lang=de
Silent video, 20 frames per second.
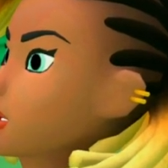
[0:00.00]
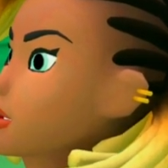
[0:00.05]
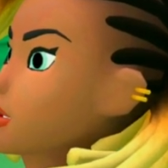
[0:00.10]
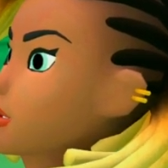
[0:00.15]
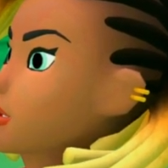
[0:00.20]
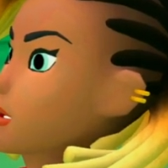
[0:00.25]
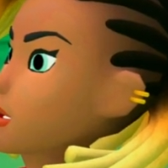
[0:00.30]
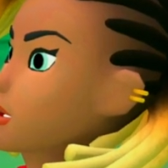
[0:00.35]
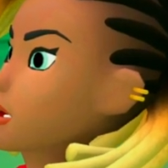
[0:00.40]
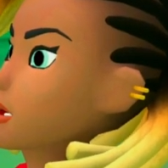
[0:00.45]

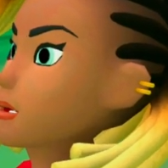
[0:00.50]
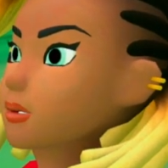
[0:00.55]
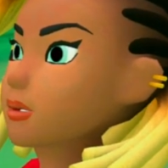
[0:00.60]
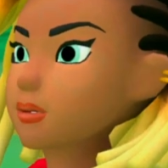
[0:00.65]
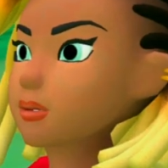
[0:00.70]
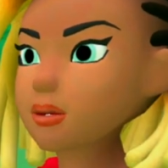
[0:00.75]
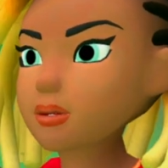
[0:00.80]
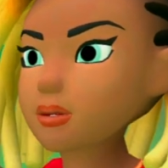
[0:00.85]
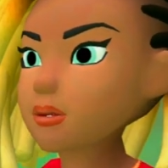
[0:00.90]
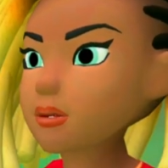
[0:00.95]
verraten
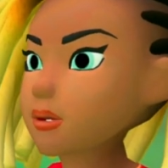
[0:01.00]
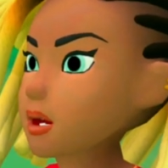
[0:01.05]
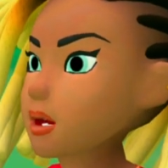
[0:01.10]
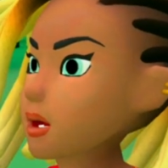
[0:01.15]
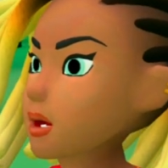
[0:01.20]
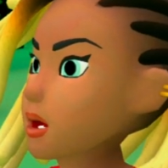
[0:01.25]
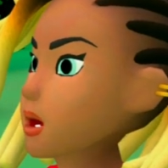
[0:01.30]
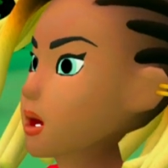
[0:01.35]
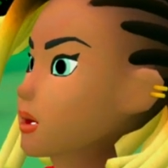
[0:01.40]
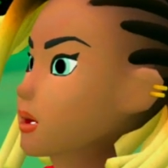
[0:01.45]
und
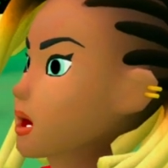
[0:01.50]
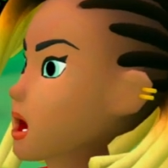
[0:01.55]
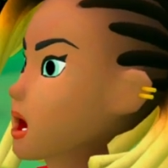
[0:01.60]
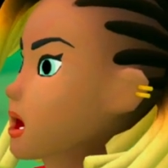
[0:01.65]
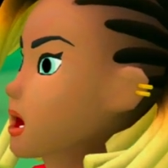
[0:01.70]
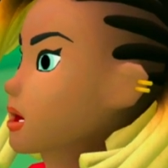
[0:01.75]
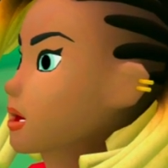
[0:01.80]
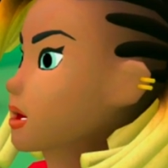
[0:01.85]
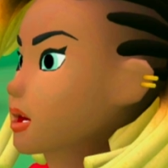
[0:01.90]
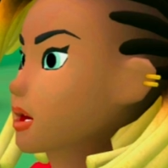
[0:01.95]
Kinder werden
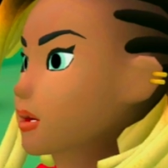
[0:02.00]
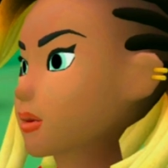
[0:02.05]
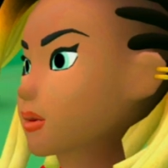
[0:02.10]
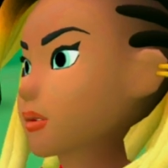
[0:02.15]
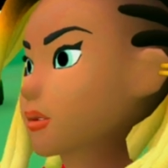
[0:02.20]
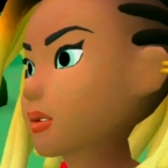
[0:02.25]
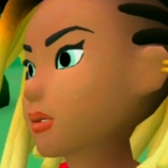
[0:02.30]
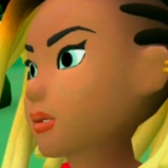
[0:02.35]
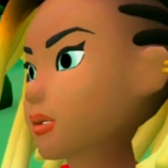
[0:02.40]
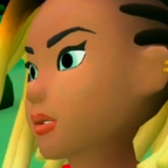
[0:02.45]
gegen ihre
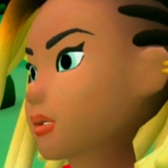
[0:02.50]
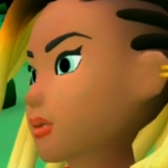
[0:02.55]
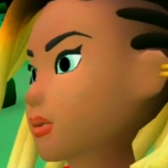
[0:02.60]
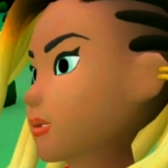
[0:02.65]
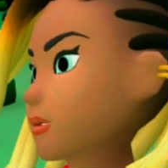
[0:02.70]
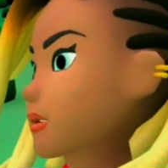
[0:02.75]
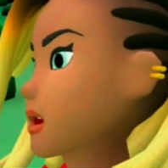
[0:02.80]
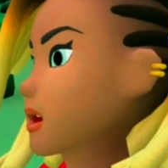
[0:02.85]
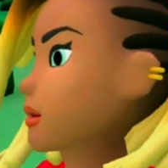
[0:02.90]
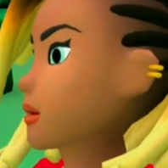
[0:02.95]
Eltern
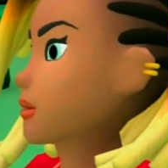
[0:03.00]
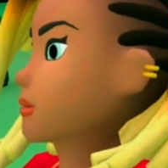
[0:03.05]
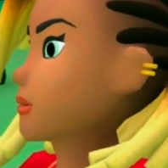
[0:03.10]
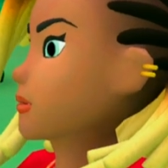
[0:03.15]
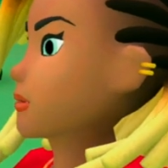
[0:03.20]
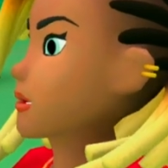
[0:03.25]
arbeiten,